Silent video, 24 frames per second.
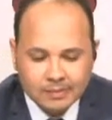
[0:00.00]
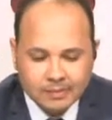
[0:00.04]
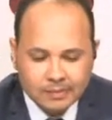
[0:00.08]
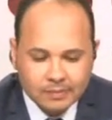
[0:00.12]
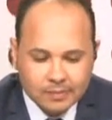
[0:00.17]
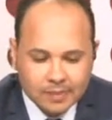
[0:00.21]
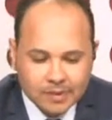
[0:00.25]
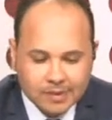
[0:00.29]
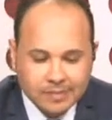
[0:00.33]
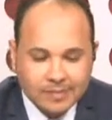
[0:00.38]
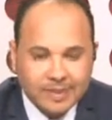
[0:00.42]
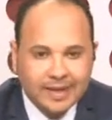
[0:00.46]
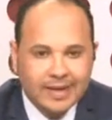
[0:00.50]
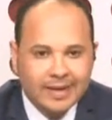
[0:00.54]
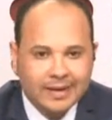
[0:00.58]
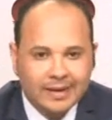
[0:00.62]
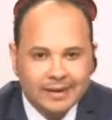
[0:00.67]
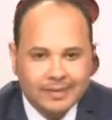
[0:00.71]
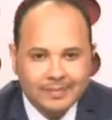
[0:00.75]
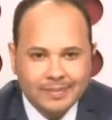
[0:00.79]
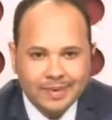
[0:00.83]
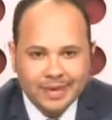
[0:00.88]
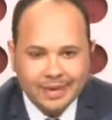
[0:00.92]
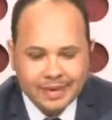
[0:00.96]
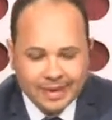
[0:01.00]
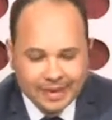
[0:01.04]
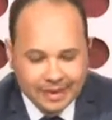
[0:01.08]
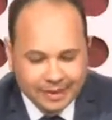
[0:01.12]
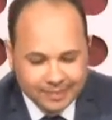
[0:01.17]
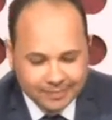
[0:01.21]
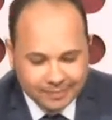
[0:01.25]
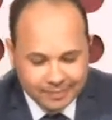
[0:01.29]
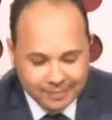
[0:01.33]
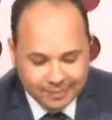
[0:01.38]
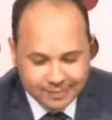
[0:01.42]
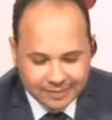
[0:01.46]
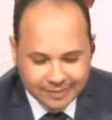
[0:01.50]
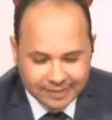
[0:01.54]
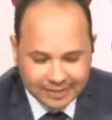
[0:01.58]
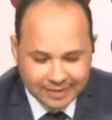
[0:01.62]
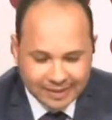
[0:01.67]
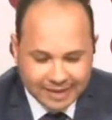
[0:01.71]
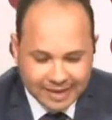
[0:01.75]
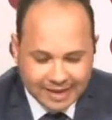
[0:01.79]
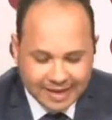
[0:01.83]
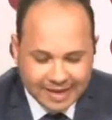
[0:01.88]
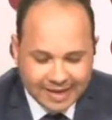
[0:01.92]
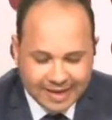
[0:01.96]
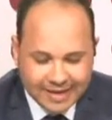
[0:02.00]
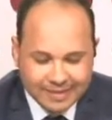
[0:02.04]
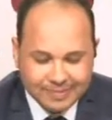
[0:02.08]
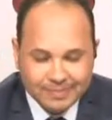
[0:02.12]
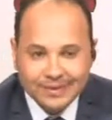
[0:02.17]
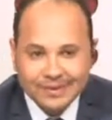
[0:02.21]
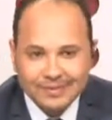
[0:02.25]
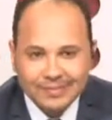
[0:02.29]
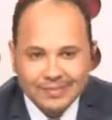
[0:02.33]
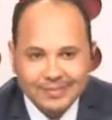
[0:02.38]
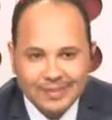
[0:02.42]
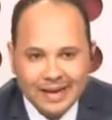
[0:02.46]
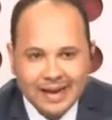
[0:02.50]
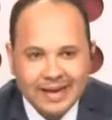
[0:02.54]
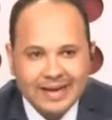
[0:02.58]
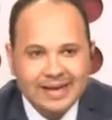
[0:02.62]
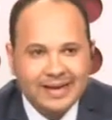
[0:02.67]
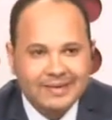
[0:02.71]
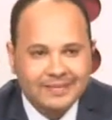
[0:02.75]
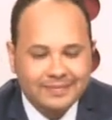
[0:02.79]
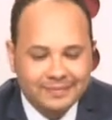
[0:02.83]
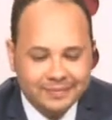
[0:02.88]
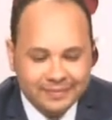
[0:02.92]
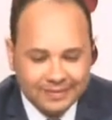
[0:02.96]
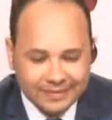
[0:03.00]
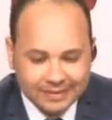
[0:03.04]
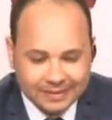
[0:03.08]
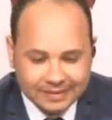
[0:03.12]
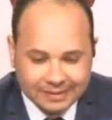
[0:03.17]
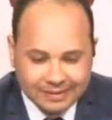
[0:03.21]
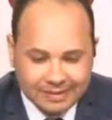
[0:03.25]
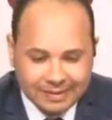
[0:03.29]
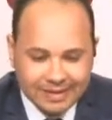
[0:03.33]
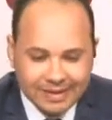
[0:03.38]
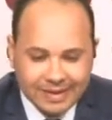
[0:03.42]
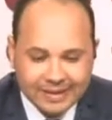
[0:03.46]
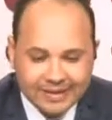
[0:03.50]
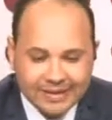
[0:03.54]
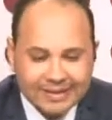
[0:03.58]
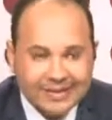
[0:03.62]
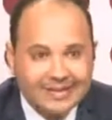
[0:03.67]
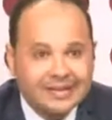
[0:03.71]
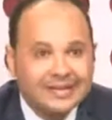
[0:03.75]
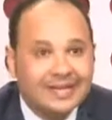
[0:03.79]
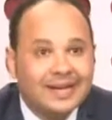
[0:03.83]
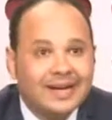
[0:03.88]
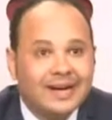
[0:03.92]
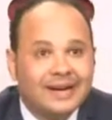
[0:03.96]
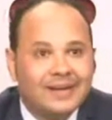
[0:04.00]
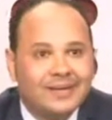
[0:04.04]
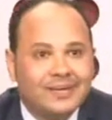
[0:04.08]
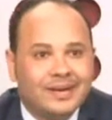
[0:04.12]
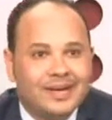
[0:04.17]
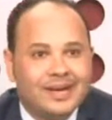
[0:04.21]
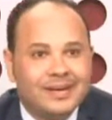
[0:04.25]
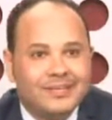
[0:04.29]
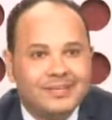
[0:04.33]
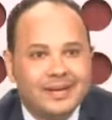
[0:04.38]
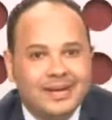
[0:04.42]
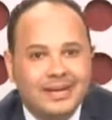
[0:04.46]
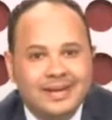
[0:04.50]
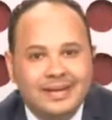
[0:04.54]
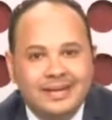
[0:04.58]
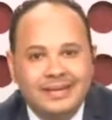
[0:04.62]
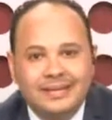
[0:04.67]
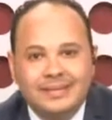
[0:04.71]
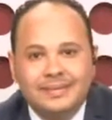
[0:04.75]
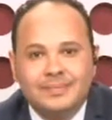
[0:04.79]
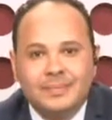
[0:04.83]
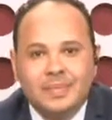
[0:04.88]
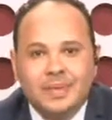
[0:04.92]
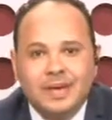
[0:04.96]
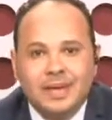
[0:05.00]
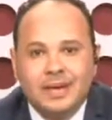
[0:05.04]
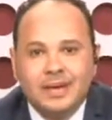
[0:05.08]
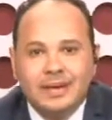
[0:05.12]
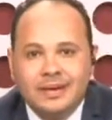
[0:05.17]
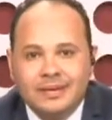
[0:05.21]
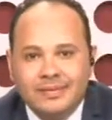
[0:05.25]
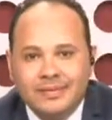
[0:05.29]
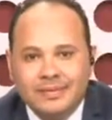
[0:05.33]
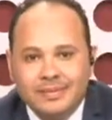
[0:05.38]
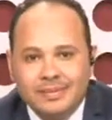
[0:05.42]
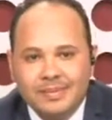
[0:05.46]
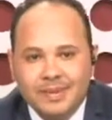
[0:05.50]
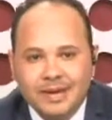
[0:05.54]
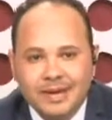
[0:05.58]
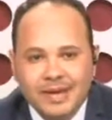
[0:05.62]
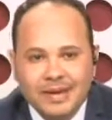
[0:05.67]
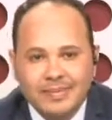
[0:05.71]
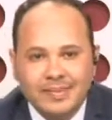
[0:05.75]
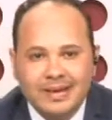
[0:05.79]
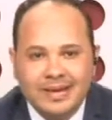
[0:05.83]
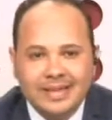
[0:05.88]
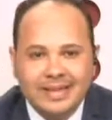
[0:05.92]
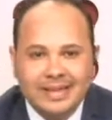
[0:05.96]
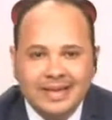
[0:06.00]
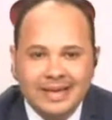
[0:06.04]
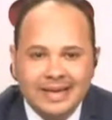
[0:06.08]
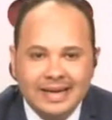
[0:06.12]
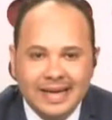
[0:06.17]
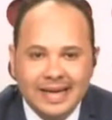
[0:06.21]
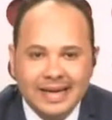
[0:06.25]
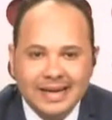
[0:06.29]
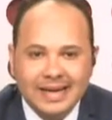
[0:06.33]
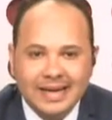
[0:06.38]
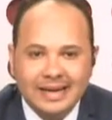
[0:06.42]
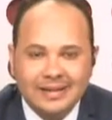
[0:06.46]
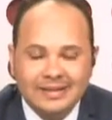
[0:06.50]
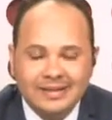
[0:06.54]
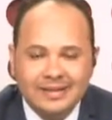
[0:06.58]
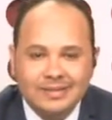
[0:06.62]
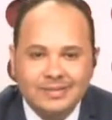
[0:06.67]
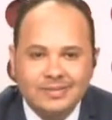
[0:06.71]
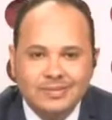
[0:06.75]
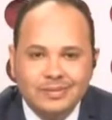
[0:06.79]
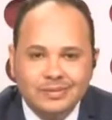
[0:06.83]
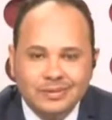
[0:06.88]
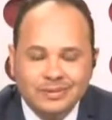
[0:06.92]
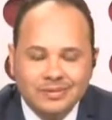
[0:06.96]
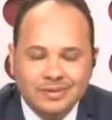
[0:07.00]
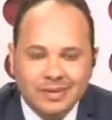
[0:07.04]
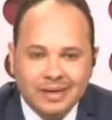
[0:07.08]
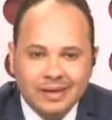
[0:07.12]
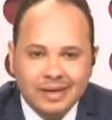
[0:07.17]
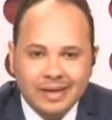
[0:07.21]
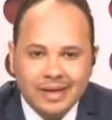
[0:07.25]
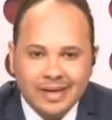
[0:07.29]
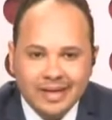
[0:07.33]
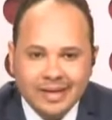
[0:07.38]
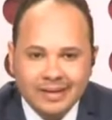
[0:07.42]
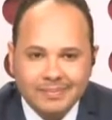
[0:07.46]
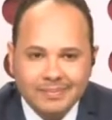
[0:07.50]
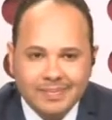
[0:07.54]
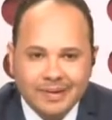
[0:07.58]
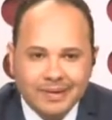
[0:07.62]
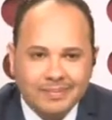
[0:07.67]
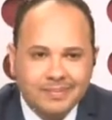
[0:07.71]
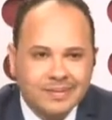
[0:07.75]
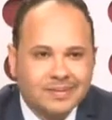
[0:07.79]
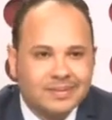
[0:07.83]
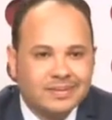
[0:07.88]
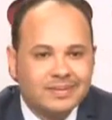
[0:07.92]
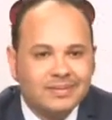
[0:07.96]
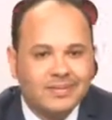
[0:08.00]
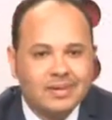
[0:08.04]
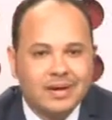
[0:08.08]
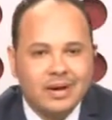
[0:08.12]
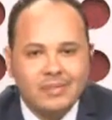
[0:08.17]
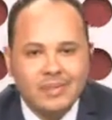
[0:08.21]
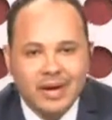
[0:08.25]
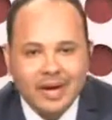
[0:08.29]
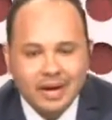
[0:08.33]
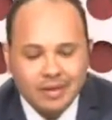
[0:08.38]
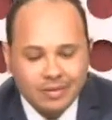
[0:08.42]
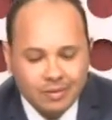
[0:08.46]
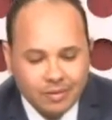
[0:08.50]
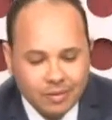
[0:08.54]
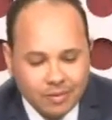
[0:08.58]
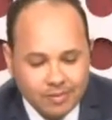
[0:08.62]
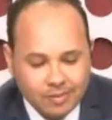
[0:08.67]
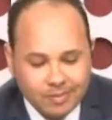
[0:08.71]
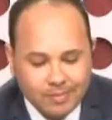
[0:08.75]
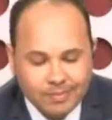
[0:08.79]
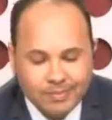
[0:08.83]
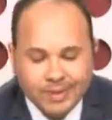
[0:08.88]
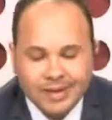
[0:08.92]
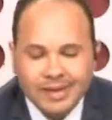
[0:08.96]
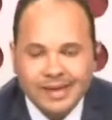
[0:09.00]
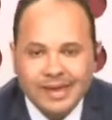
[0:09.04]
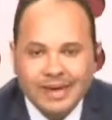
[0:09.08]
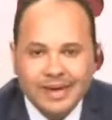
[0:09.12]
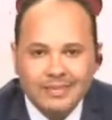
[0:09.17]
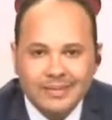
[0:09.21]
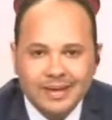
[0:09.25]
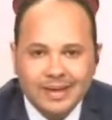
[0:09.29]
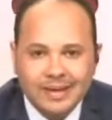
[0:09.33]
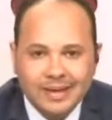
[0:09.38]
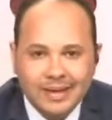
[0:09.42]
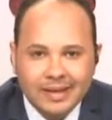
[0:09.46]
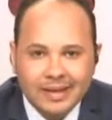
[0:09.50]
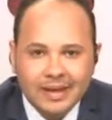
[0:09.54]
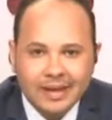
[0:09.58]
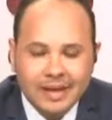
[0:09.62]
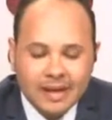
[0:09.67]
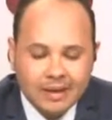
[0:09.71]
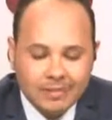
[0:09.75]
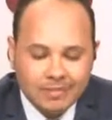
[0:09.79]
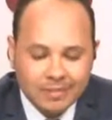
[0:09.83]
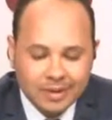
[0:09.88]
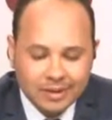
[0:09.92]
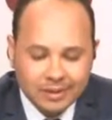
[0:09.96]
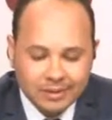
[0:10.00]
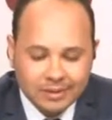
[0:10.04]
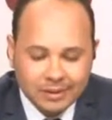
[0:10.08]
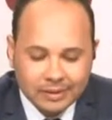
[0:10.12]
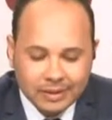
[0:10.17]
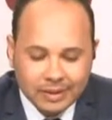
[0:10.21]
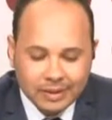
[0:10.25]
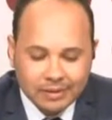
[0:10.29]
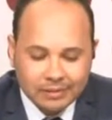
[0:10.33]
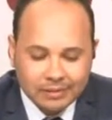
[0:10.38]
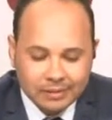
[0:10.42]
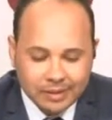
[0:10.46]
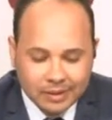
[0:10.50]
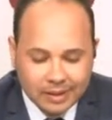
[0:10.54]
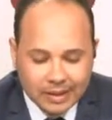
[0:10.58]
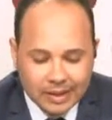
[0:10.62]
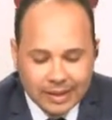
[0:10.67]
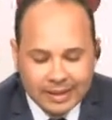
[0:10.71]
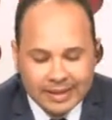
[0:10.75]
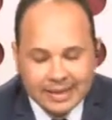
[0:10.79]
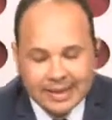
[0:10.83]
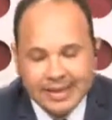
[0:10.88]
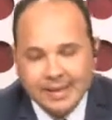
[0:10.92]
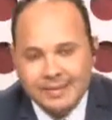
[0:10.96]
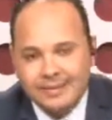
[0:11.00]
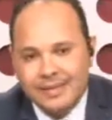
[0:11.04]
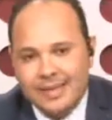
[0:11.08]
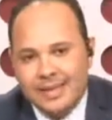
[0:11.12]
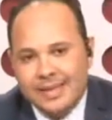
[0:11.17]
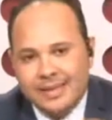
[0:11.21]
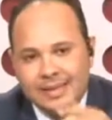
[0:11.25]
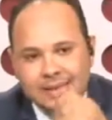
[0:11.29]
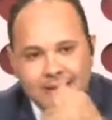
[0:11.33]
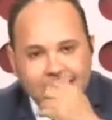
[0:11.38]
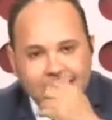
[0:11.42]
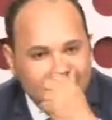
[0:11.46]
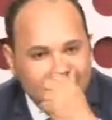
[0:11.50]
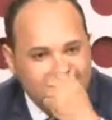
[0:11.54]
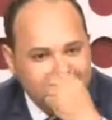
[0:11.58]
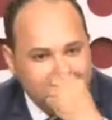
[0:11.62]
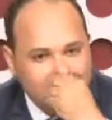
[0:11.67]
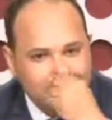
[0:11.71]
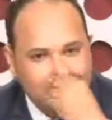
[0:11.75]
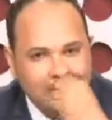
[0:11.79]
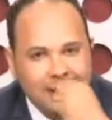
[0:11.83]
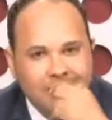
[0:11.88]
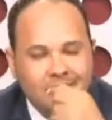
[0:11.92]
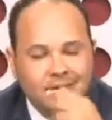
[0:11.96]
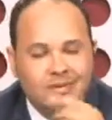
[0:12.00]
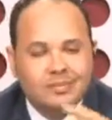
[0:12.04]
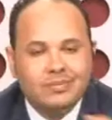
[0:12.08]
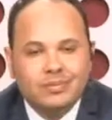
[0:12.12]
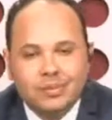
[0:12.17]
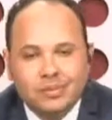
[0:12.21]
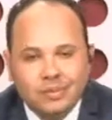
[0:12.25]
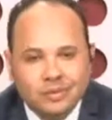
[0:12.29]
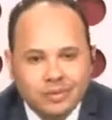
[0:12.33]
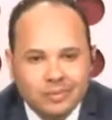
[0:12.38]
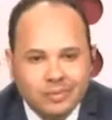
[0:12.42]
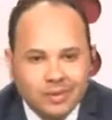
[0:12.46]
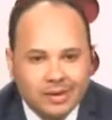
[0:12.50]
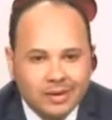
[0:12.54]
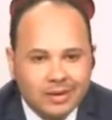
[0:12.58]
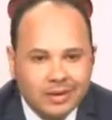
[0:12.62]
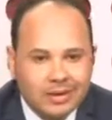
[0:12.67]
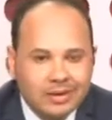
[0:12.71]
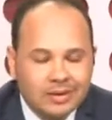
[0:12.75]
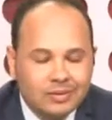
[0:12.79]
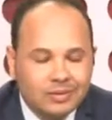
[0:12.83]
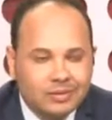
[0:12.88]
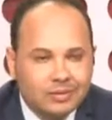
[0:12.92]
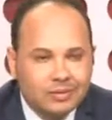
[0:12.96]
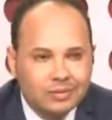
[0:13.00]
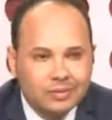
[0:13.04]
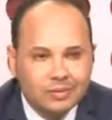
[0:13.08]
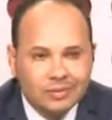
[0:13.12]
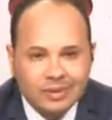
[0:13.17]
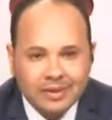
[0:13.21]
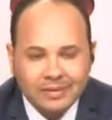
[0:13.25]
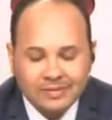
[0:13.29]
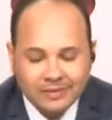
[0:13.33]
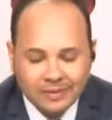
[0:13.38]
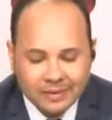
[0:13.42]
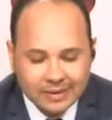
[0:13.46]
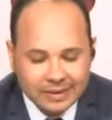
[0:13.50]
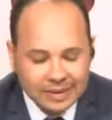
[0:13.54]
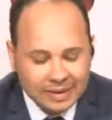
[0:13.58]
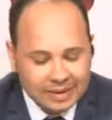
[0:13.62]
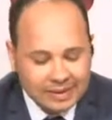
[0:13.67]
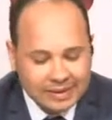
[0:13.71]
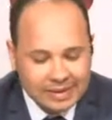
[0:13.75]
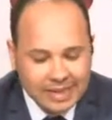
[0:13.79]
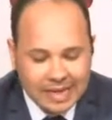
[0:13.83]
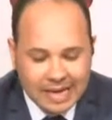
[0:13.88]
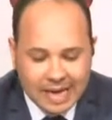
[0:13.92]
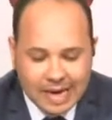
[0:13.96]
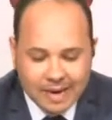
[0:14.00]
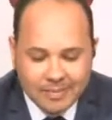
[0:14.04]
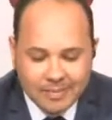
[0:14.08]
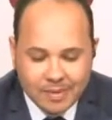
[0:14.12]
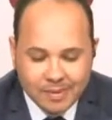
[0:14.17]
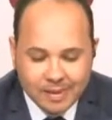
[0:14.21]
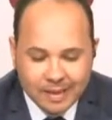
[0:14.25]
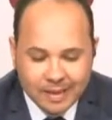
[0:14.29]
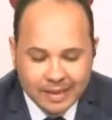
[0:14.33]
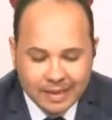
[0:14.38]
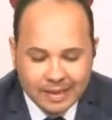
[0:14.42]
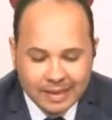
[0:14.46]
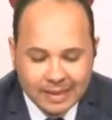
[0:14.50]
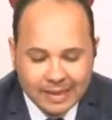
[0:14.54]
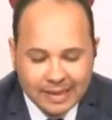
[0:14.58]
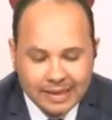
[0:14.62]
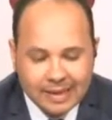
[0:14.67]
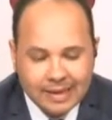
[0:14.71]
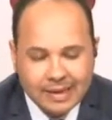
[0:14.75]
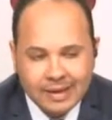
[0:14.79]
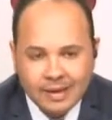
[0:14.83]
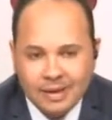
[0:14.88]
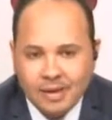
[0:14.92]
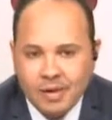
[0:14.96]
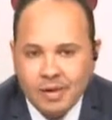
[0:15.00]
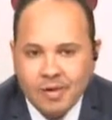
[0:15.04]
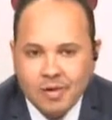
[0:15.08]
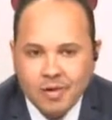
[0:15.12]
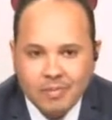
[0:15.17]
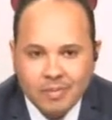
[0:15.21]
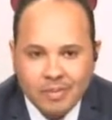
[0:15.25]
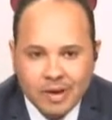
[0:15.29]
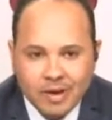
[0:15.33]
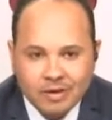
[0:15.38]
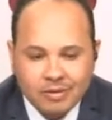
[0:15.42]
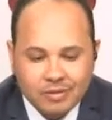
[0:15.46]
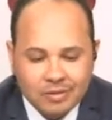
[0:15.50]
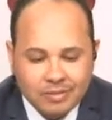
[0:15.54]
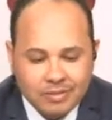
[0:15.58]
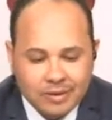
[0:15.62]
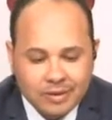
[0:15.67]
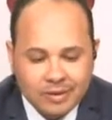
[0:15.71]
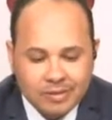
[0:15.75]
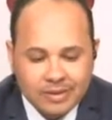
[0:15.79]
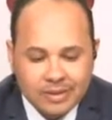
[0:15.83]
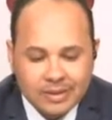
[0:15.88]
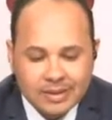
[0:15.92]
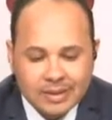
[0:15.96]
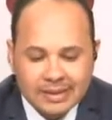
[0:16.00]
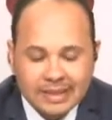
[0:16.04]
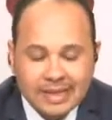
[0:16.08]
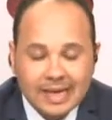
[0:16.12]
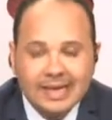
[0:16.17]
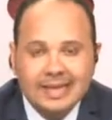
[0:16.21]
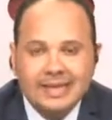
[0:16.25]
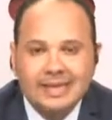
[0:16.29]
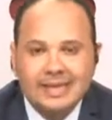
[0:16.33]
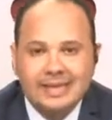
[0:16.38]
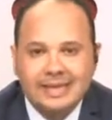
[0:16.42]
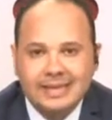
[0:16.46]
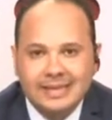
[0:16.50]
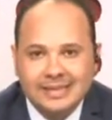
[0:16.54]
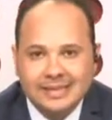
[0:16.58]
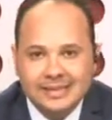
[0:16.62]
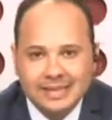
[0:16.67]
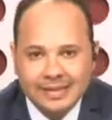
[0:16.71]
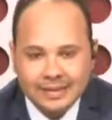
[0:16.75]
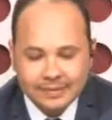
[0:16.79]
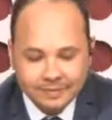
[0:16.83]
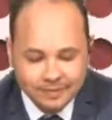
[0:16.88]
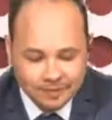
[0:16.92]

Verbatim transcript: بسم الله الرحمن الرحيم اهلا بكم معانا في قناه الصحه والجمال في برنامجنا اللي هنقدمه ان شاء الله هيبقى باستمرار معاكم برنامج 100 طريقه وطريقه للجمال معاكم دكتور بدران دكتوراه في التغذيه العامه والعلاجيه مايكروبيولوجي تحليل الغذاء